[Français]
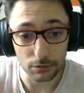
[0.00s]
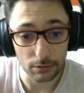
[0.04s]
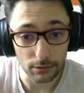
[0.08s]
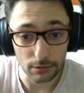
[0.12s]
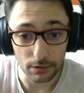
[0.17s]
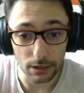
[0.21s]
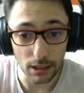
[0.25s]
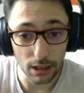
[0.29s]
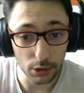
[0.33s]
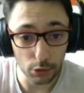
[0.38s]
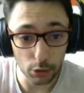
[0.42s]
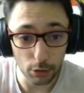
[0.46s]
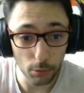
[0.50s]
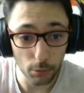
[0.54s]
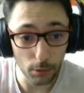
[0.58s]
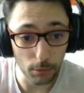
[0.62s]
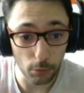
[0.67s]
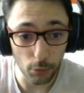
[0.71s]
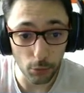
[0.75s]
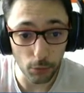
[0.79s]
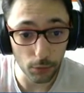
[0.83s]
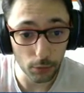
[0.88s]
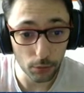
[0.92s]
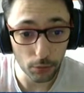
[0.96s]
Largement il
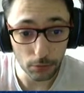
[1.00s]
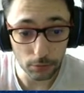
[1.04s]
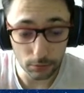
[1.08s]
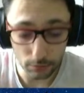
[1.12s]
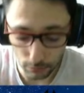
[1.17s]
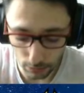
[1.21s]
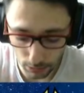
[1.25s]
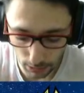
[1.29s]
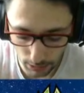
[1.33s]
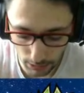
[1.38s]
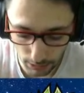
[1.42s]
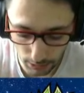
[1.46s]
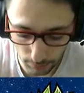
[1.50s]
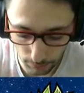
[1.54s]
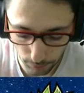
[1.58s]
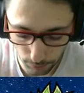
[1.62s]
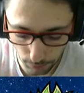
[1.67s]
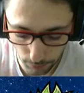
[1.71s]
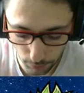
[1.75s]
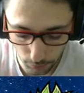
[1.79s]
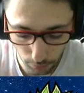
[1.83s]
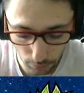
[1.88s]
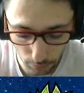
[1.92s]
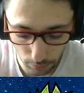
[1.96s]
me le faut. Et il me
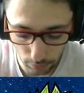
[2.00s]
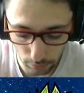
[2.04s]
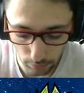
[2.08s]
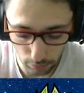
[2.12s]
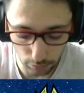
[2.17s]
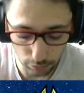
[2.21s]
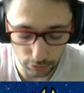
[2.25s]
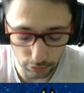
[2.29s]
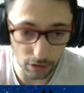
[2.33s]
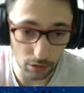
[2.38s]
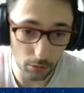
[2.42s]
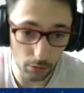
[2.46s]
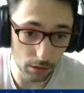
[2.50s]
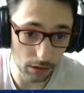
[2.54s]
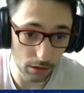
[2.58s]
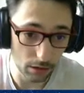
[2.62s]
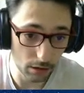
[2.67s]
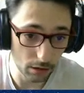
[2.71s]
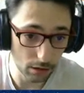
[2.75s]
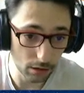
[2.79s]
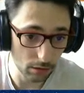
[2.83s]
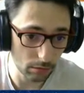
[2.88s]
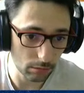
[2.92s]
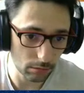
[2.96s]
faut euh, le
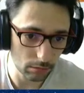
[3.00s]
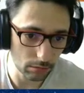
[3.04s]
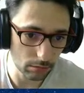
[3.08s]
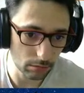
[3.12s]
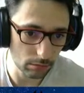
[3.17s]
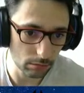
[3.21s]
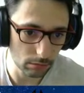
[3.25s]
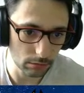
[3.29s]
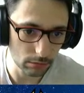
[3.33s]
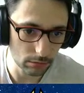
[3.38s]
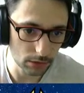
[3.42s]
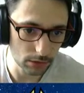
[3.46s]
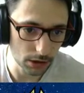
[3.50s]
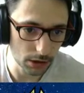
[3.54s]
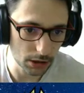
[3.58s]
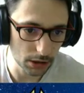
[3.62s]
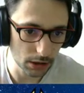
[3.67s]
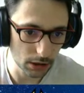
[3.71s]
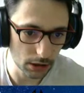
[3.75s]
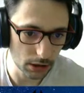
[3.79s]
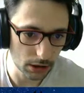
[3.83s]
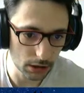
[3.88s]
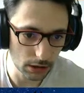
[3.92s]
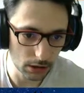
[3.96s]
Sawada qui.